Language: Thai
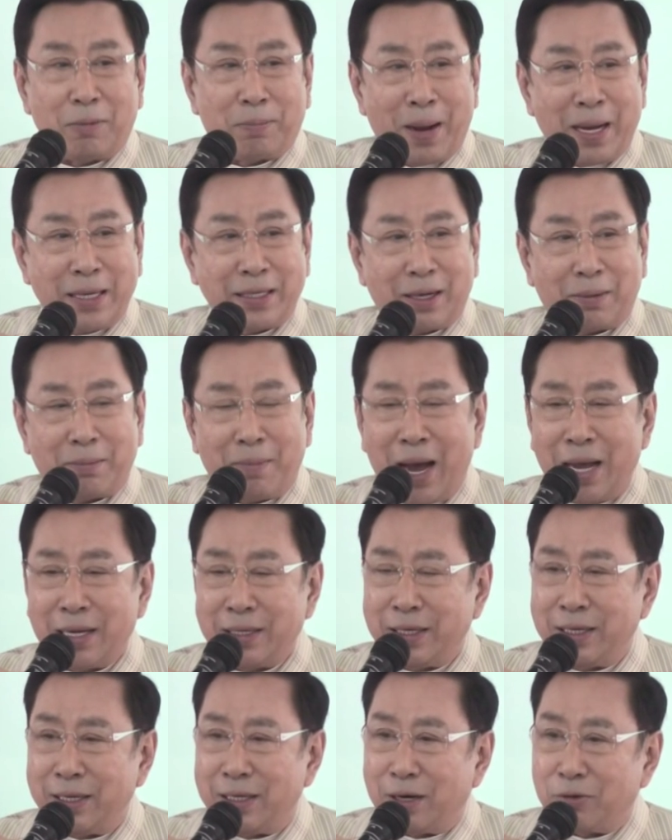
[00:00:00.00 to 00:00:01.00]
เราไปจากบ้าน
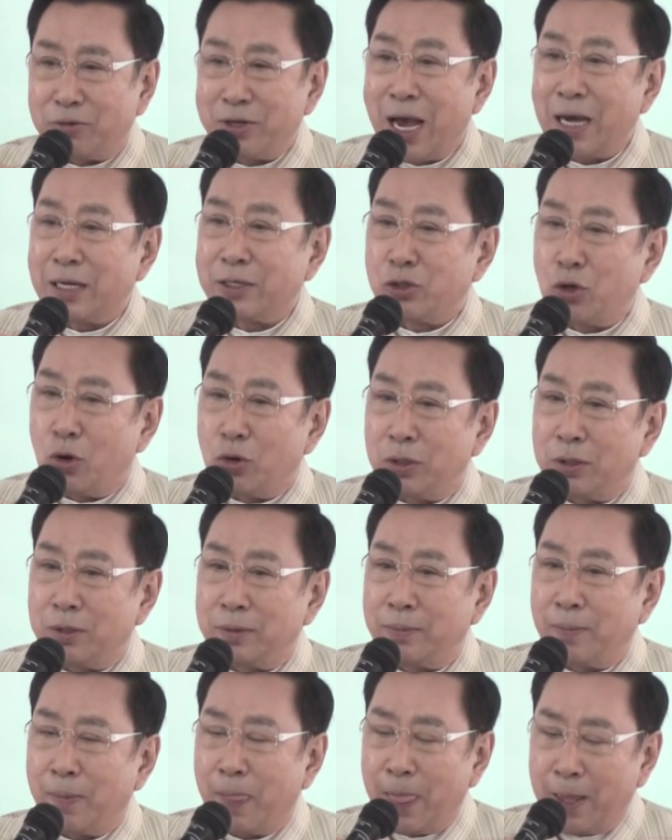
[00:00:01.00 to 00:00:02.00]
ที่เรายากจน
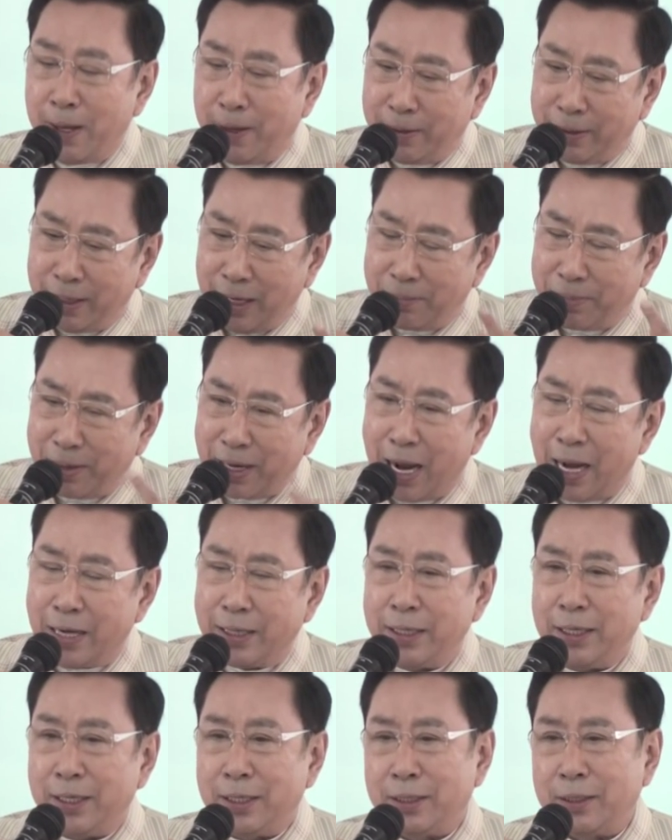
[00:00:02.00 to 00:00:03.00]
นั่นประการ
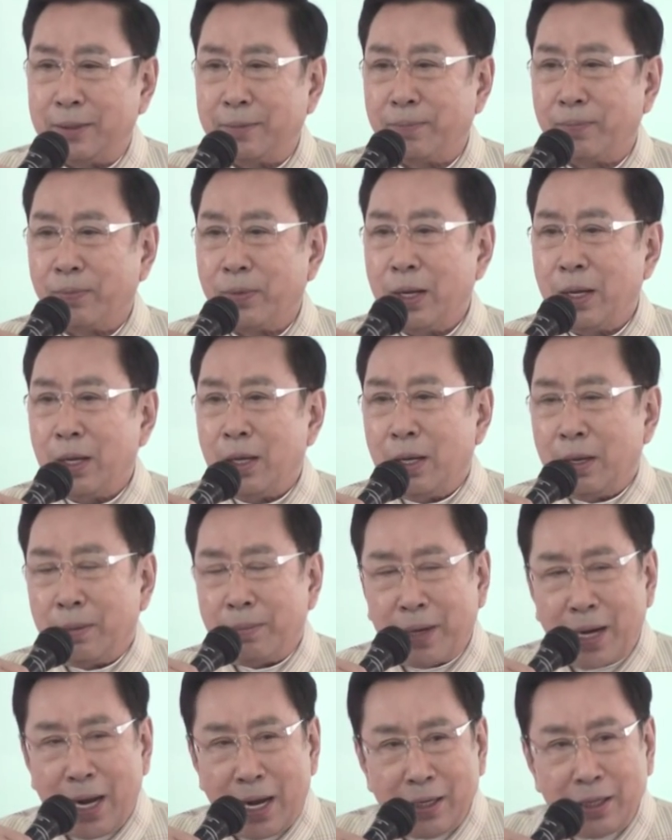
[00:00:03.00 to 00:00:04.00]
ที่หนึ่ง
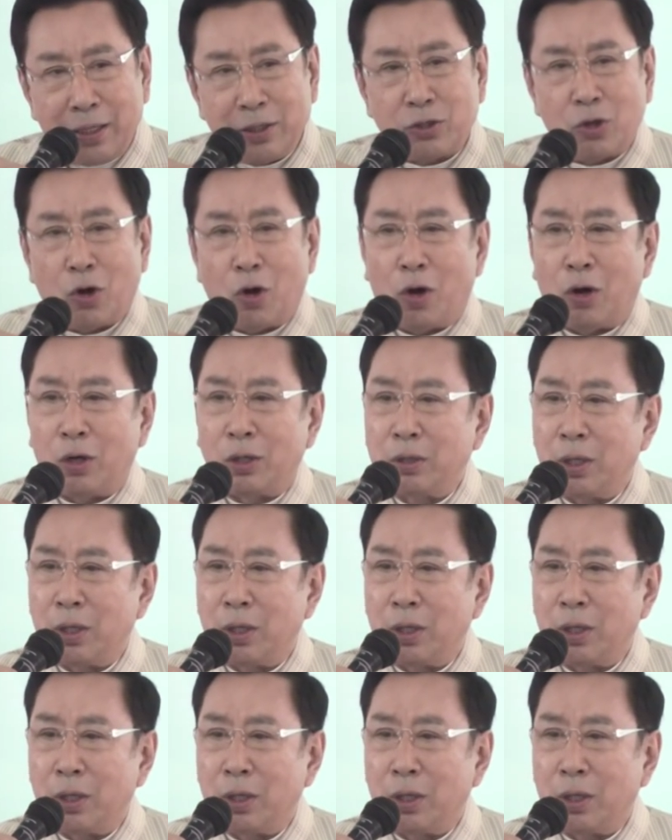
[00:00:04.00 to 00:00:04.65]
ประการที่สอง